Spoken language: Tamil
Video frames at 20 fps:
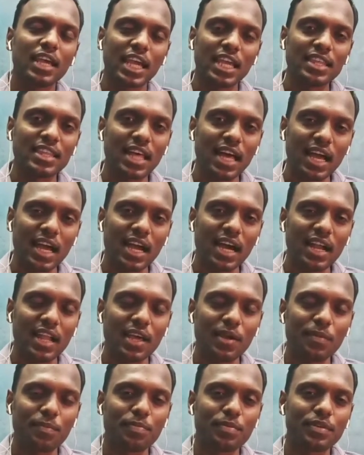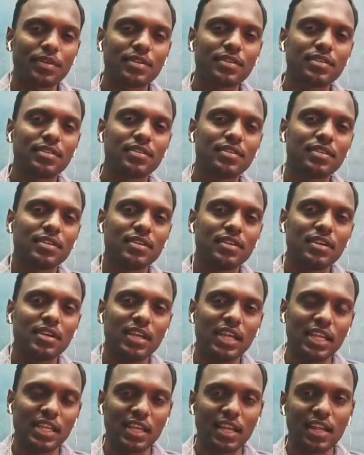இந்த அங்காளாய்ப்பு
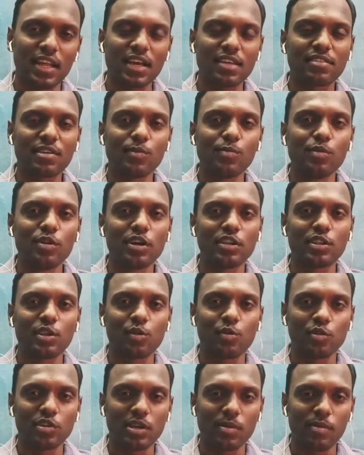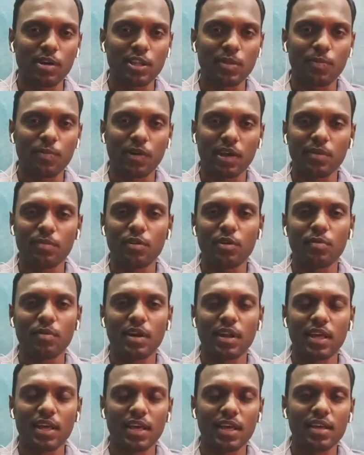இதெல்லாம் சமூகத்துக்கு கொஞ்சமாவது
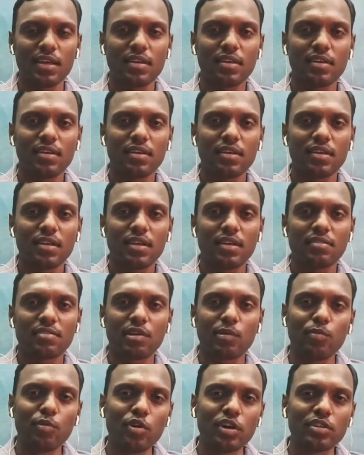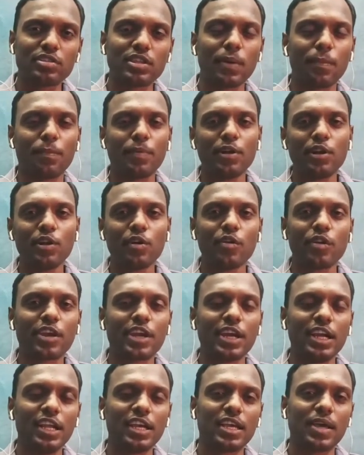பயன்படுமானா சமூகத்தை
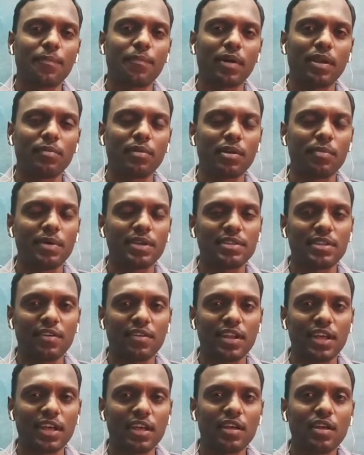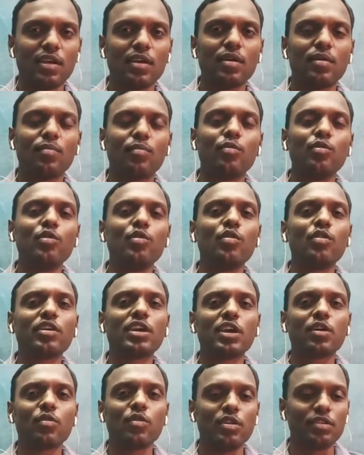பின்னோக்கி இழுக்க பயன்படுமே தவிர
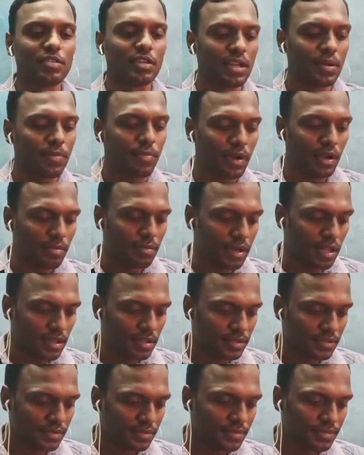முன்னோக்கி கொண்டு செல்ல பயன்படாது